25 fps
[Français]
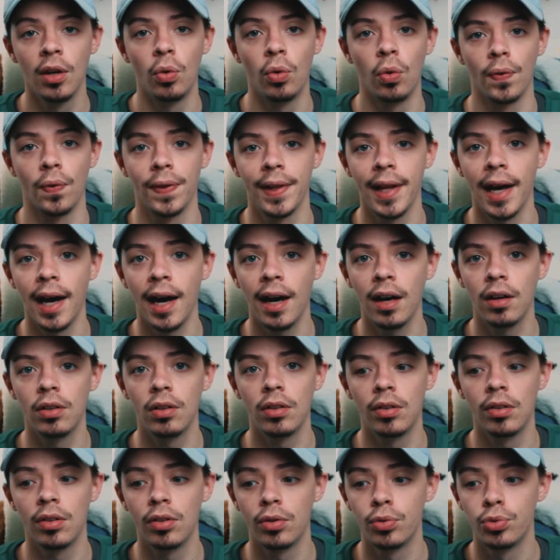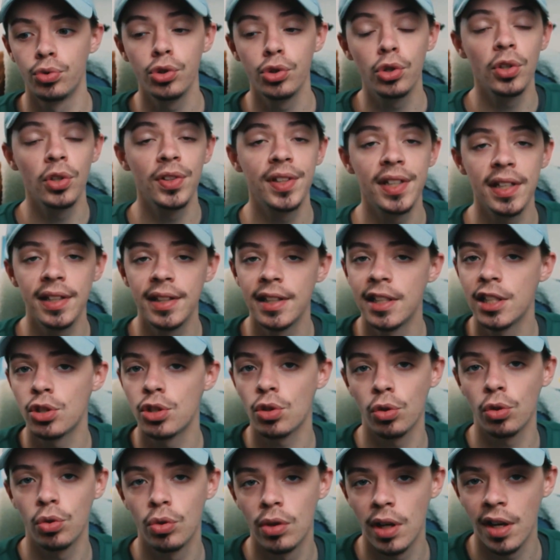On a euh, du côté des
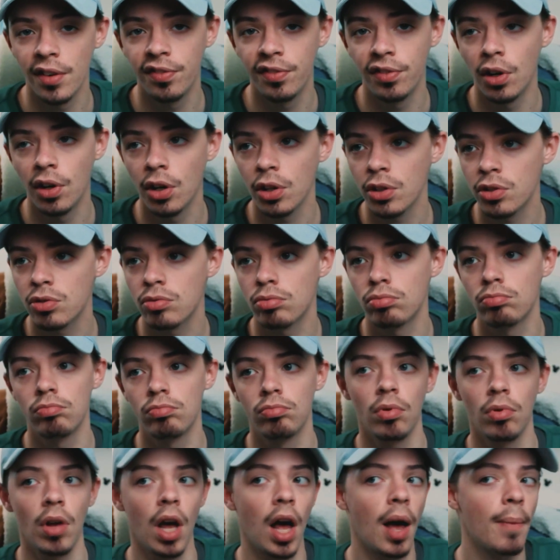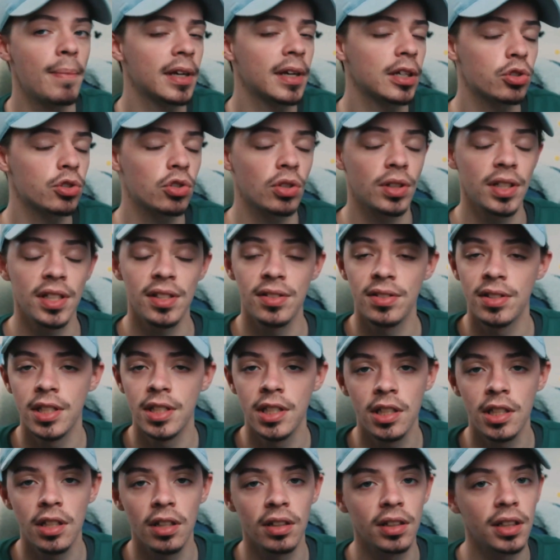légendes de la force un
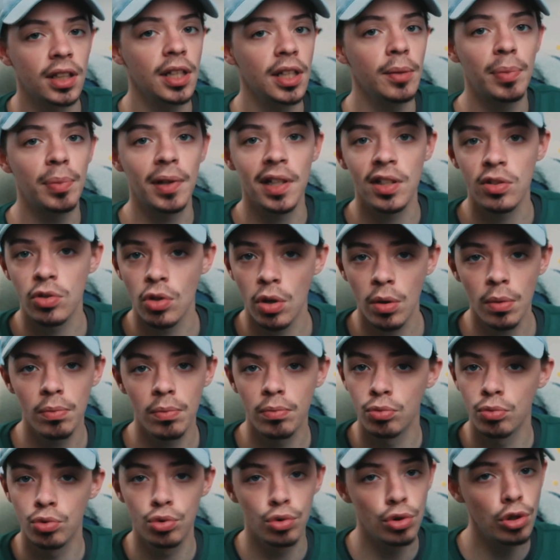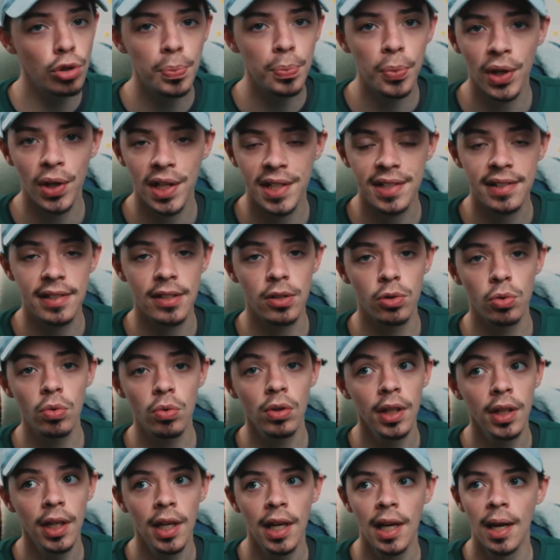merchandising qui est présent juste pour la
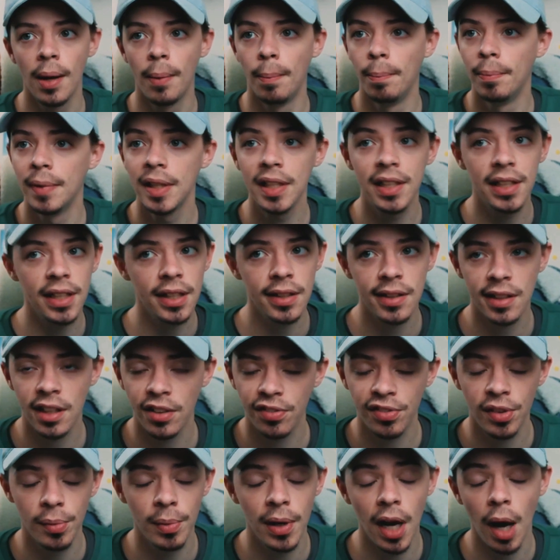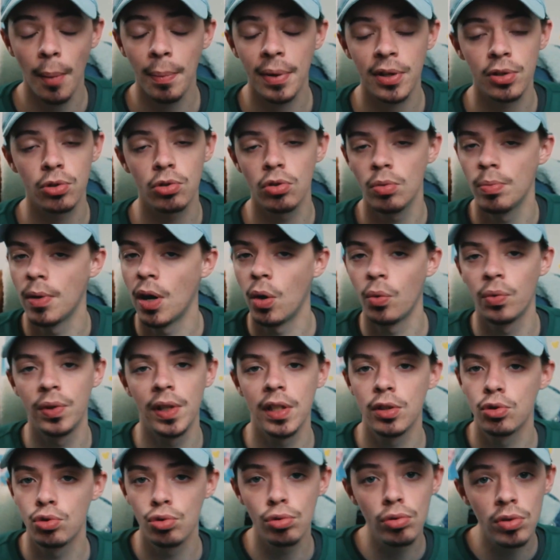saison, mais qui est très faiblard parce que bah, on
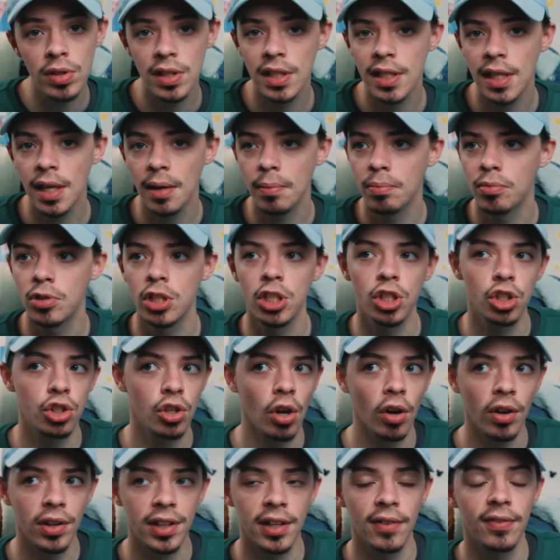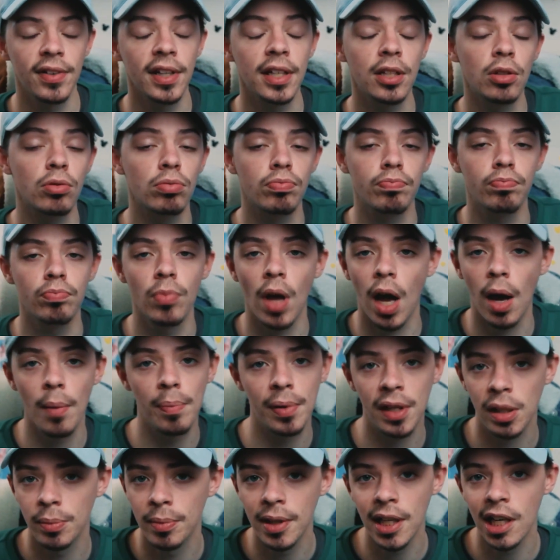a juste des t-shirts avec
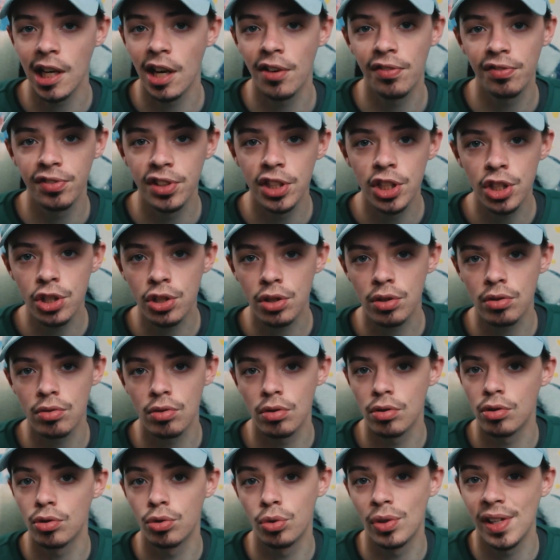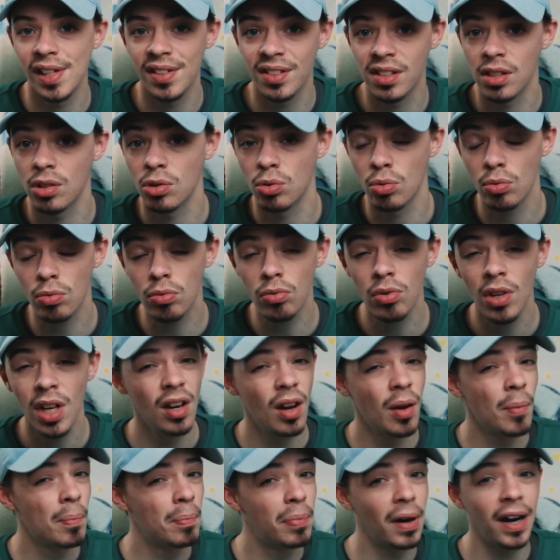imprimé l'affiche euh, de la saison.
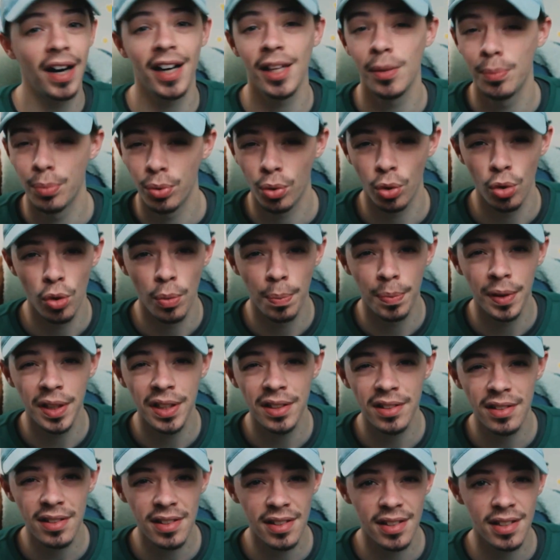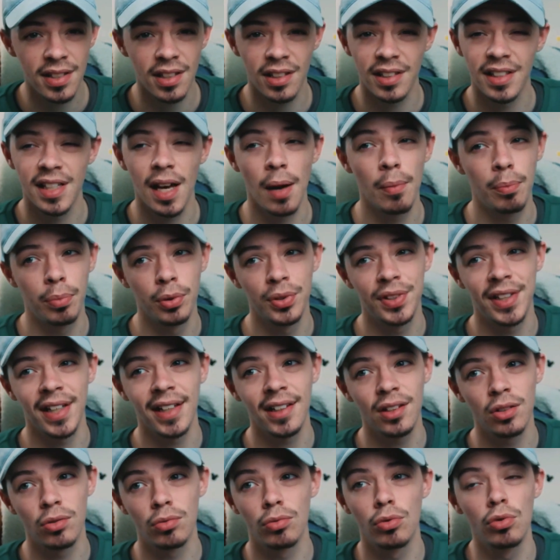Pareil pour le pins, il y a
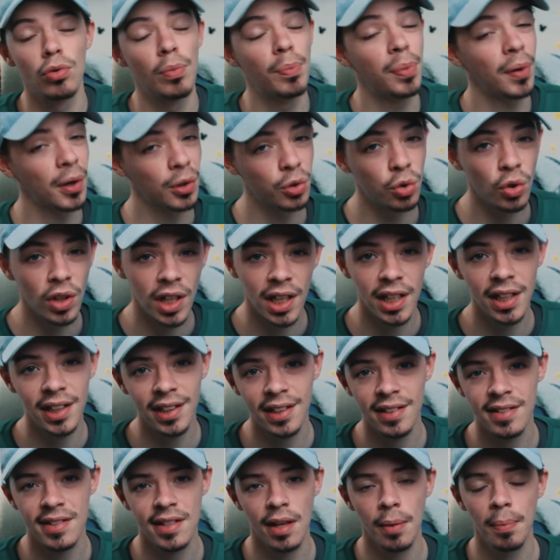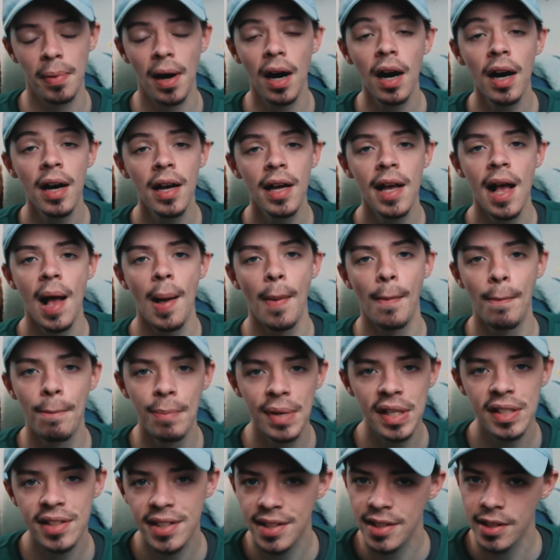peut-être le porte-clés qui est sympa,
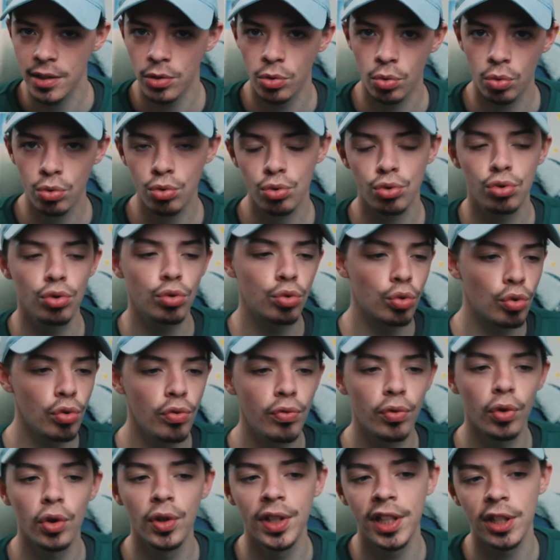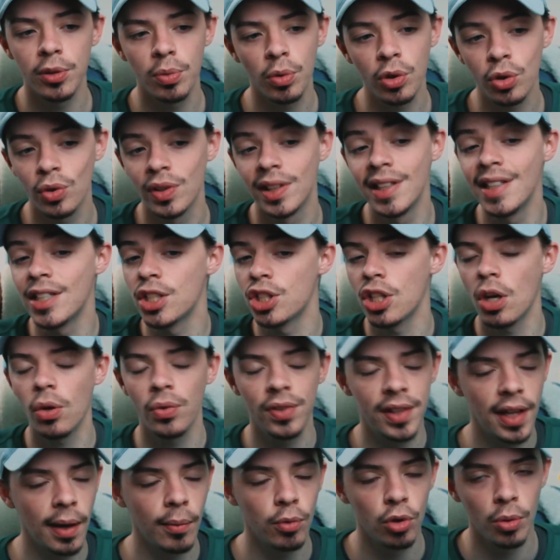mais sinon je trouve honnêtement que déjà
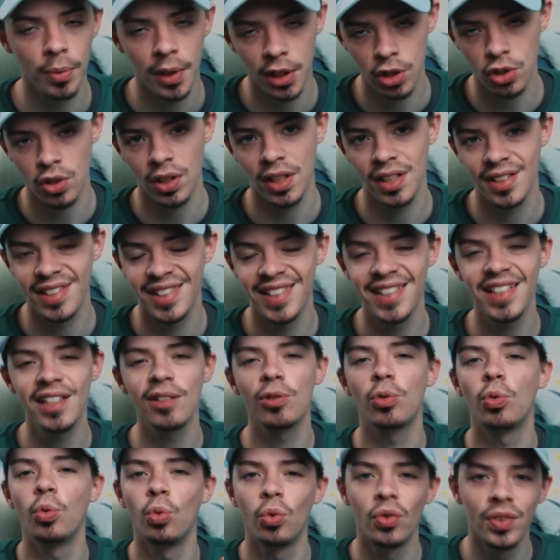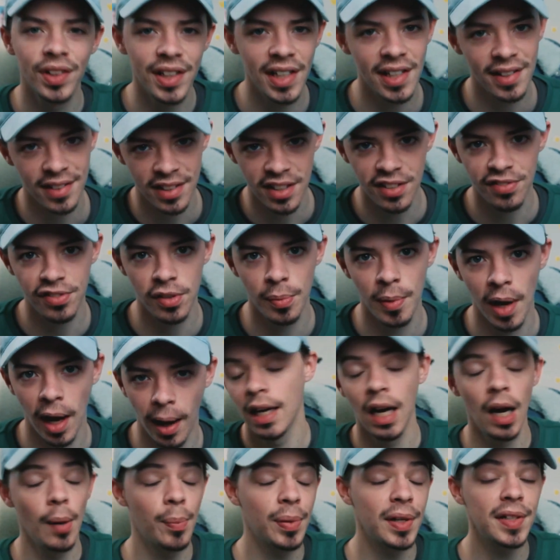en termes de merchandising, on est assez
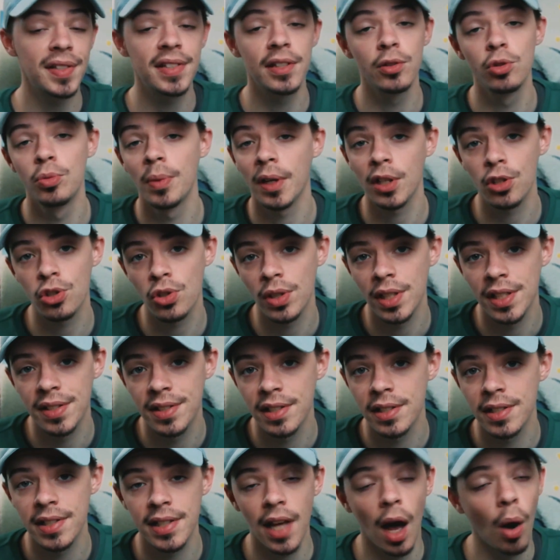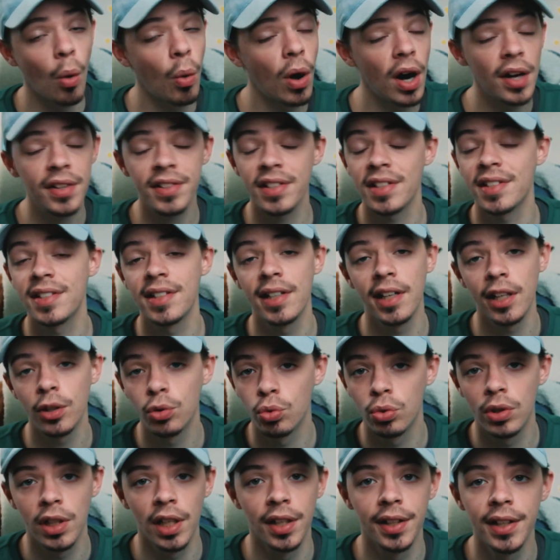faiblard. Après c'est du merchandising Star Wars, c'est là
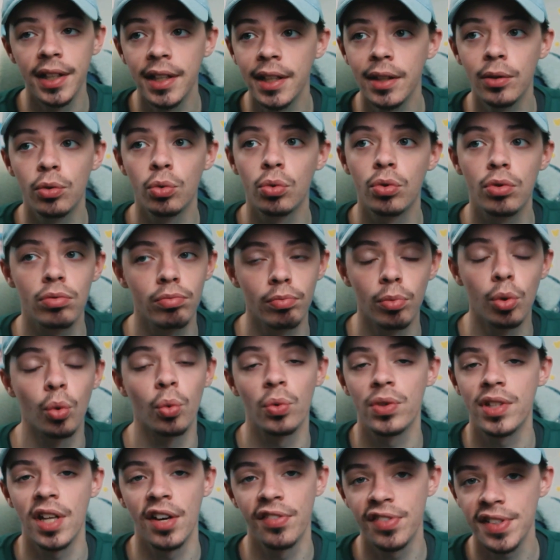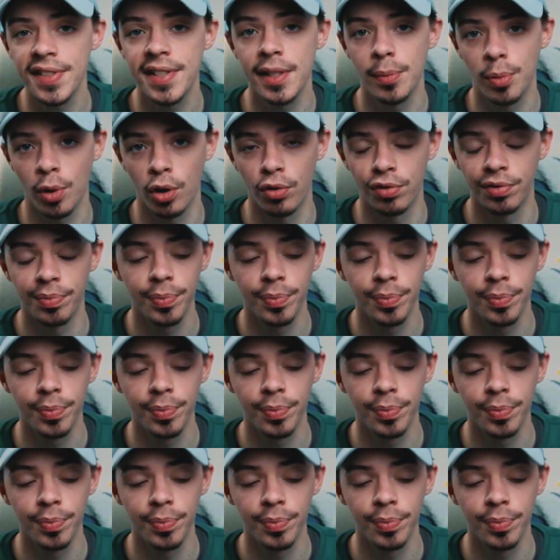toute l'année, donc bon, ça a fait ses preuves.